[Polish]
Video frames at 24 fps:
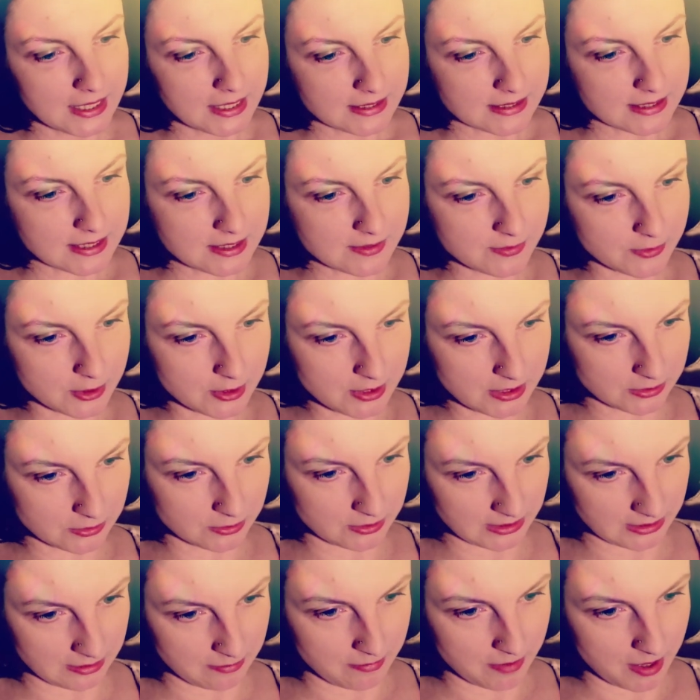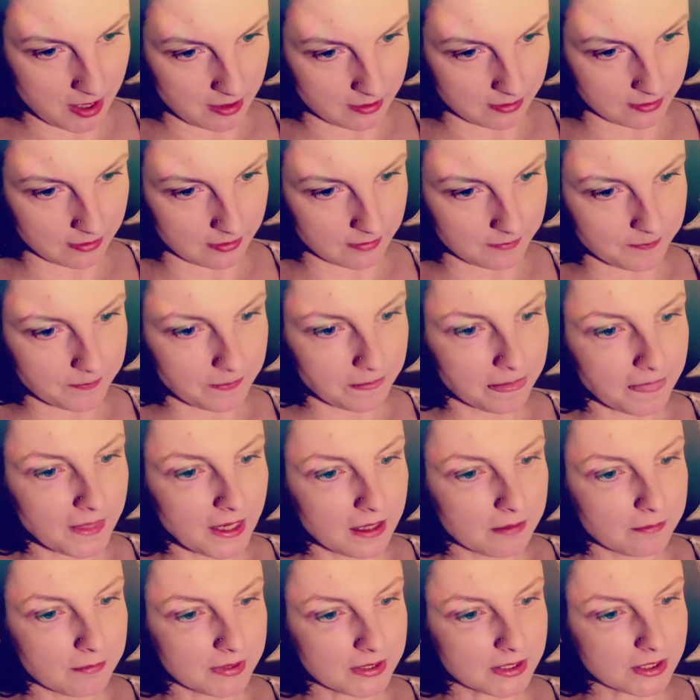Zadzwoniła do Dagmary.
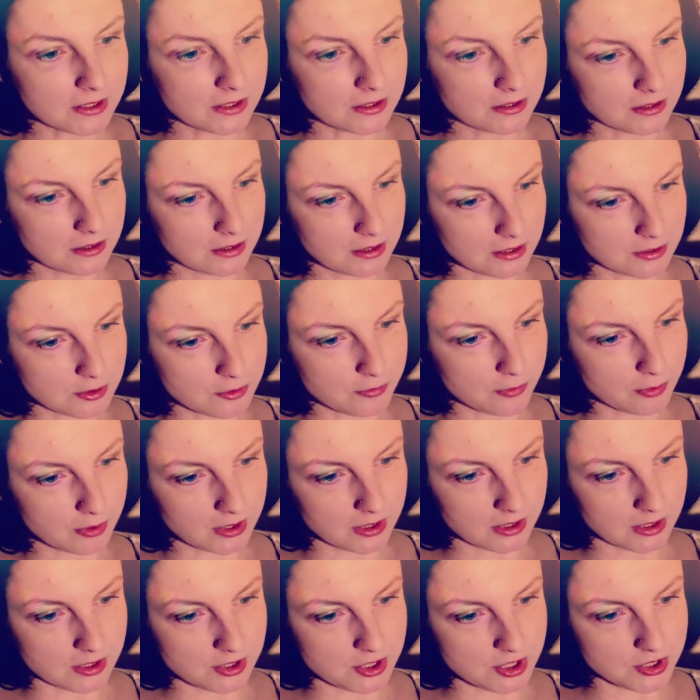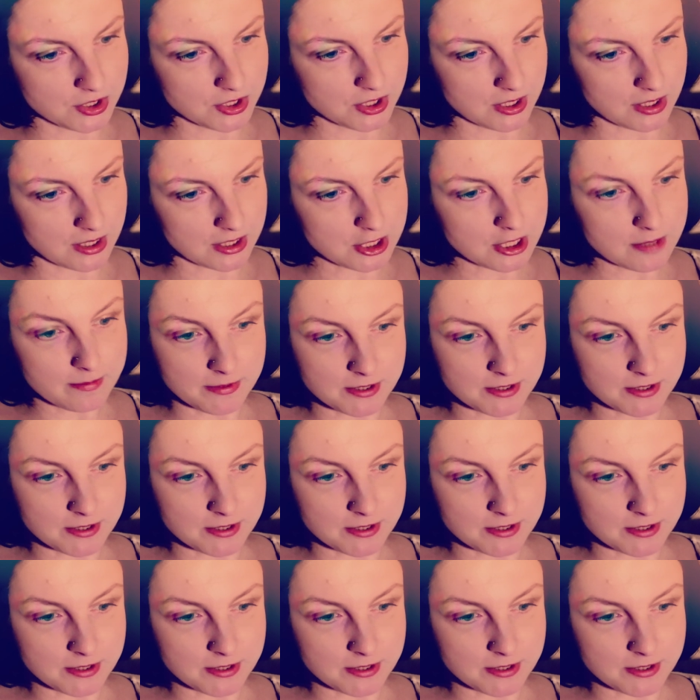Matka czwórki dzieci raczej